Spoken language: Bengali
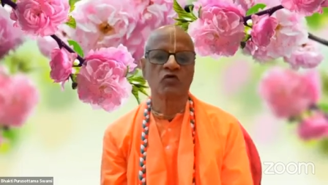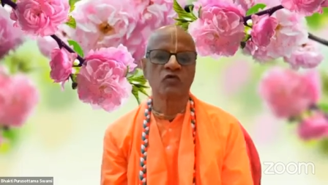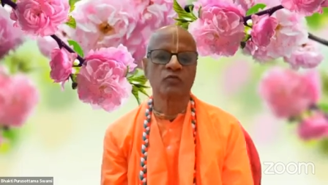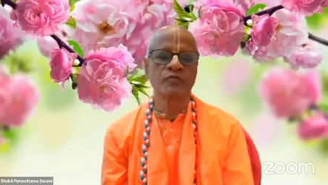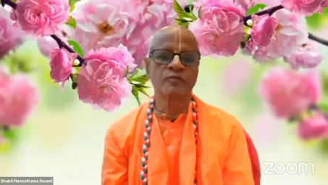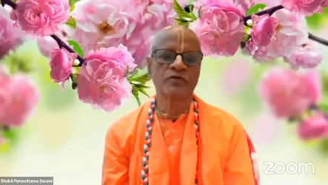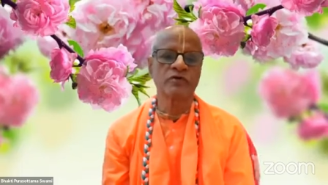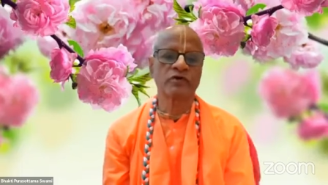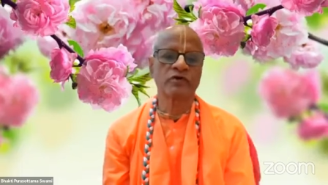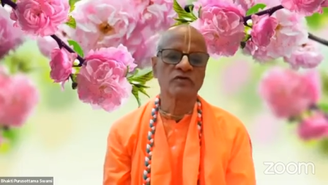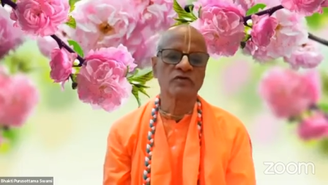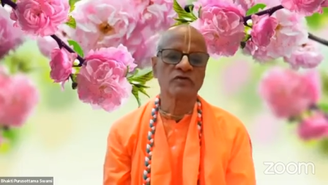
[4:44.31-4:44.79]

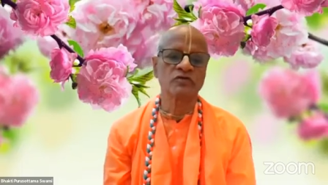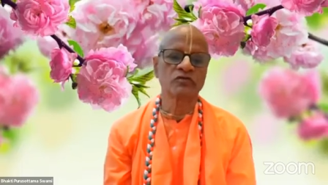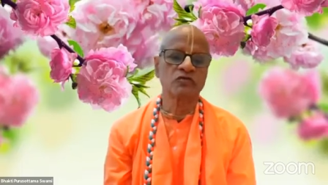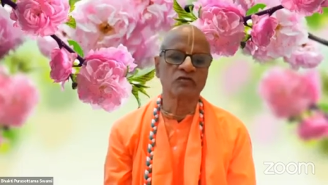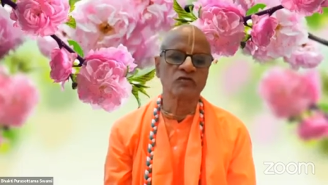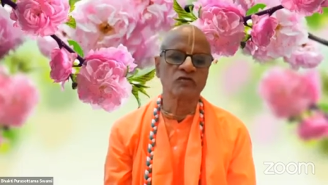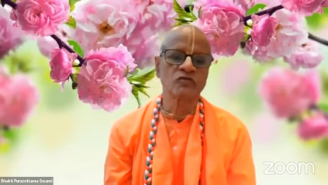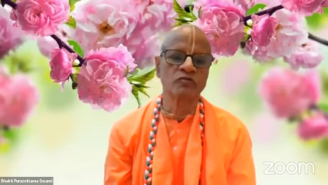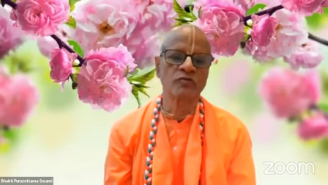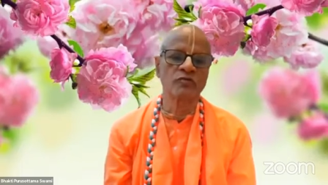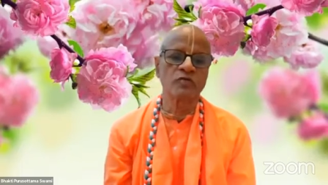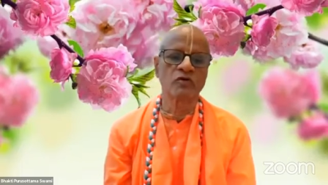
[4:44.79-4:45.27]

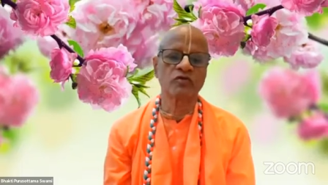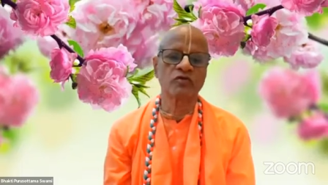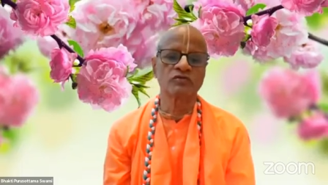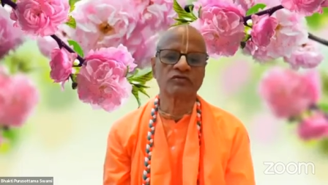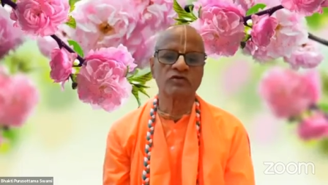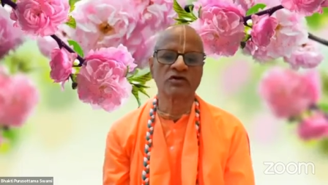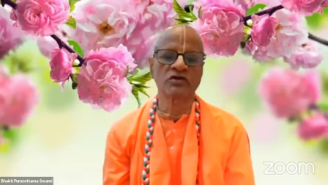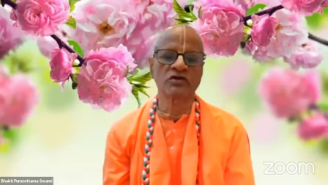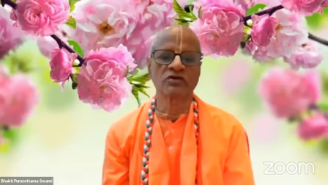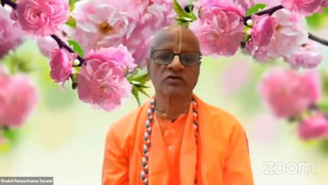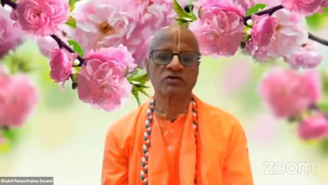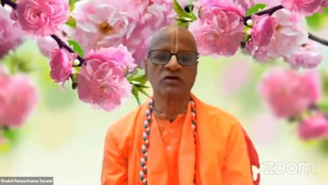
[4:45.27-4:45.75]
উপরন্তু বহু
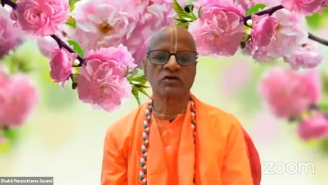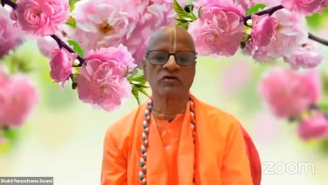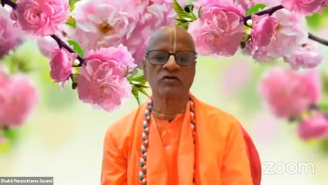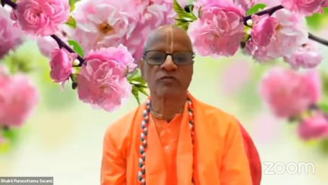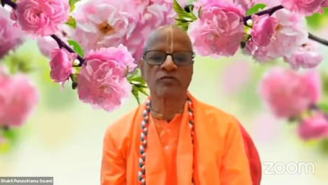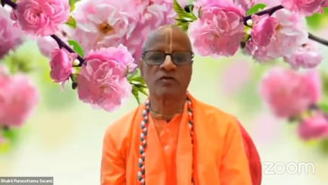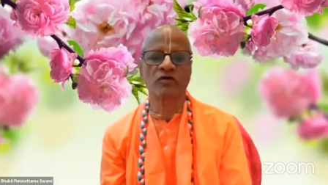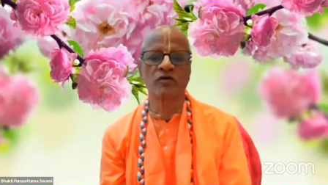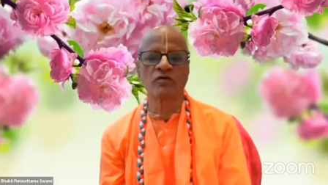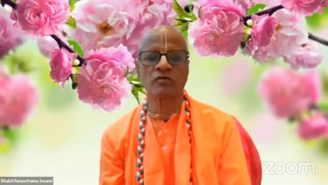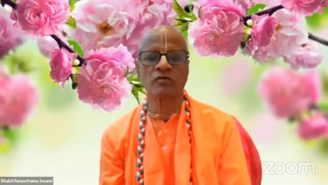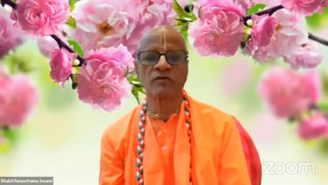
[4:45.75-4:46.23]
সংখ্যক
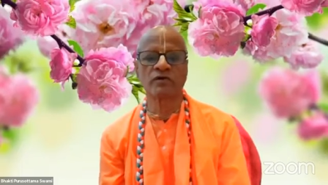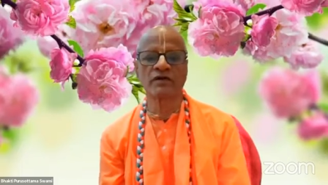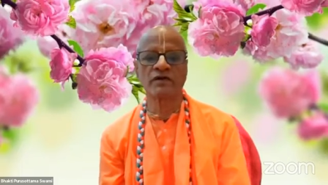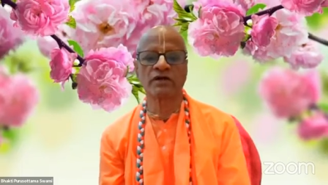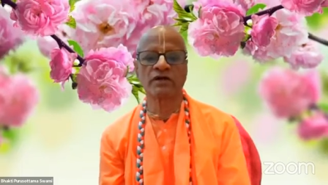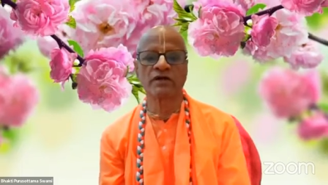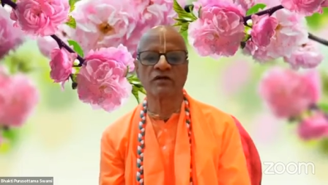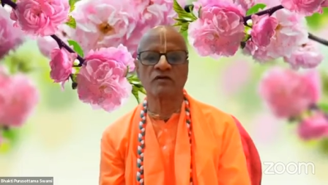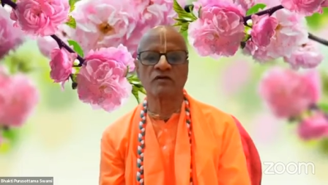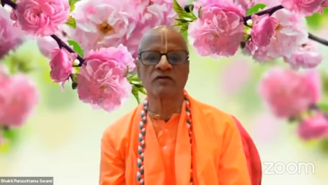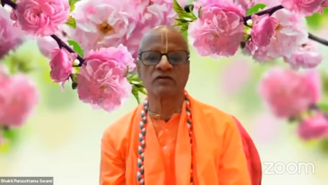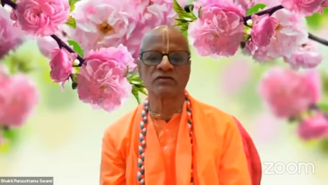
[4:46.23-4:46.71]

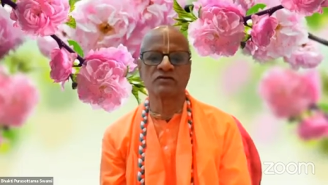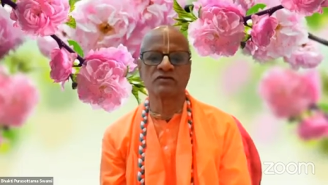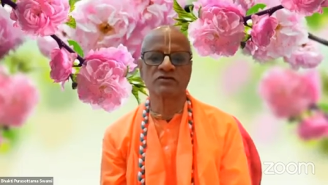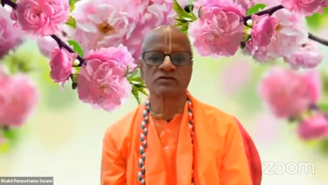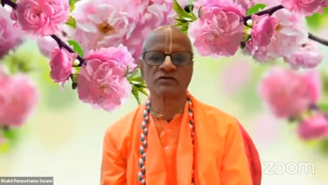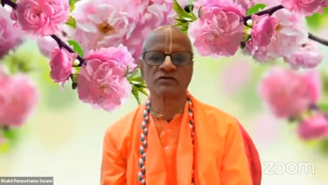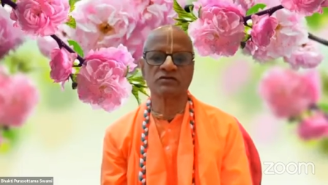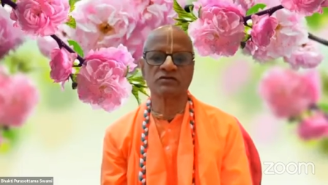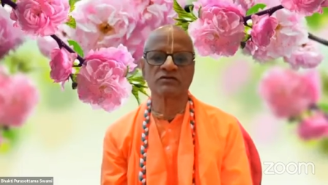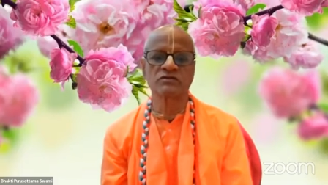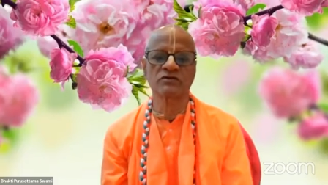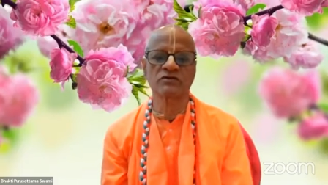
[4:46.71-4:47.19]
ভগবানের
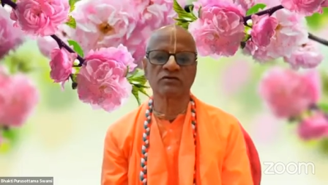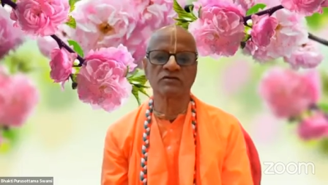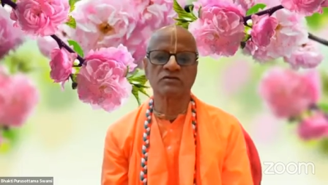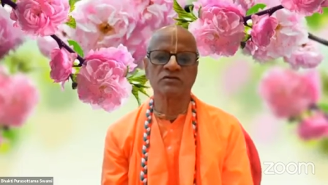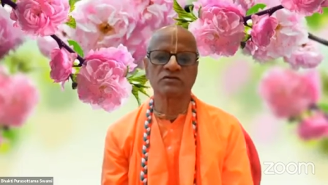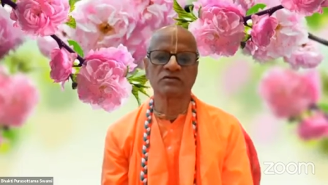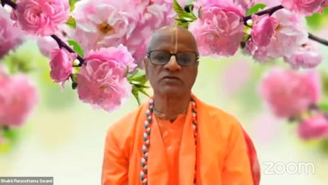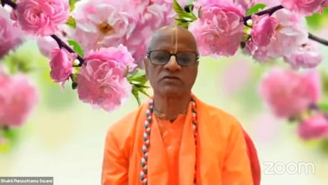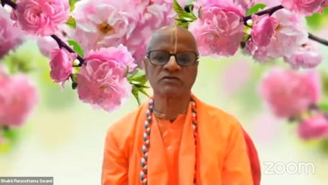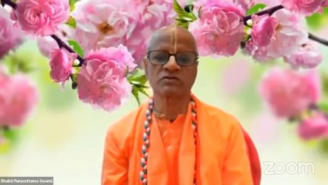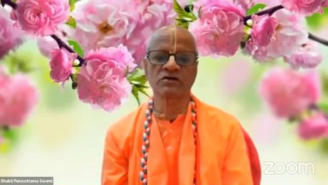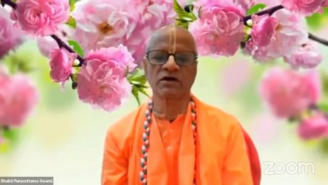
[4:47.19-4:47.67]
অস্তিত্ব
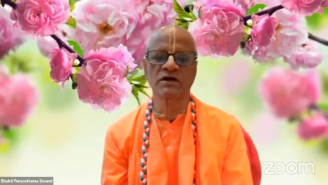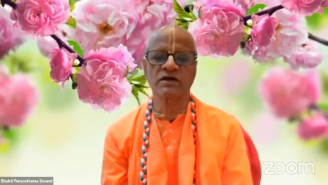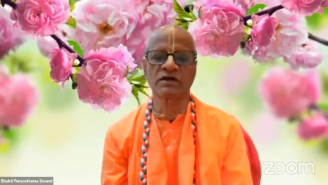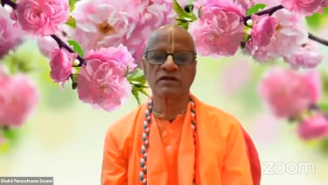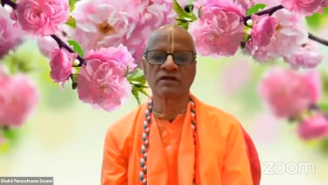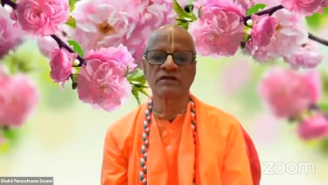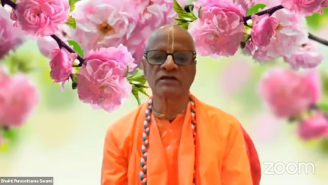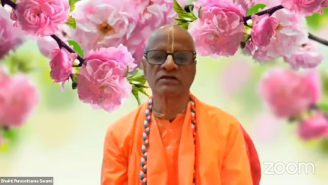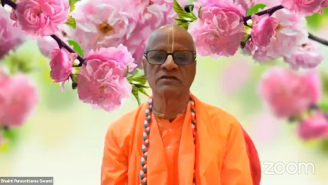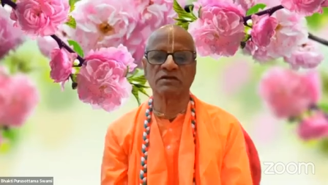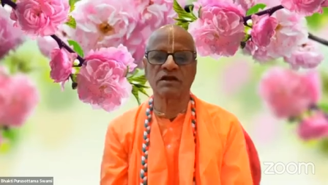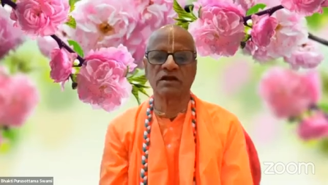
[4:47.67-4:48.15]

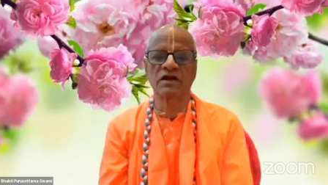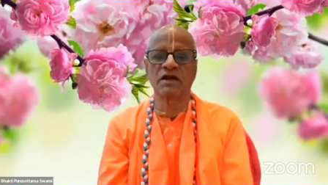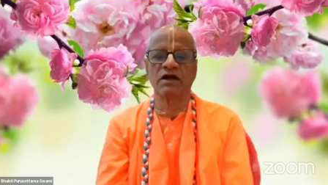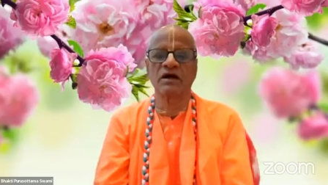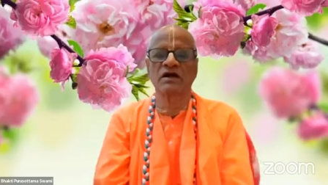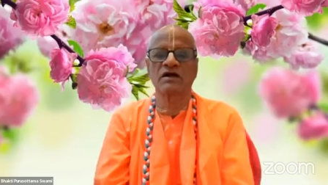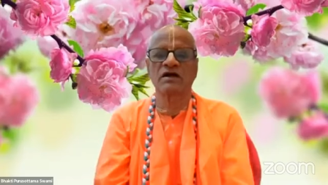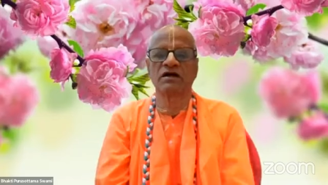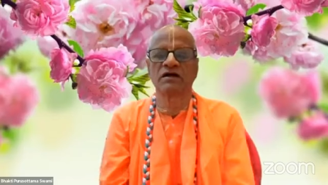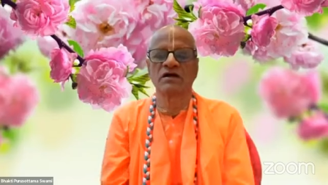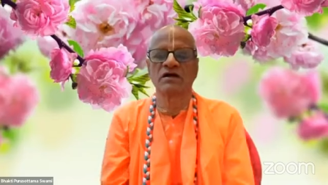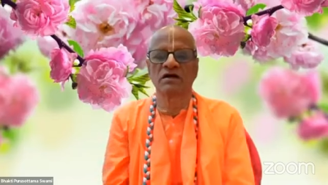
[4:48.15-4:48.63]
স্বীকারের দ্বারা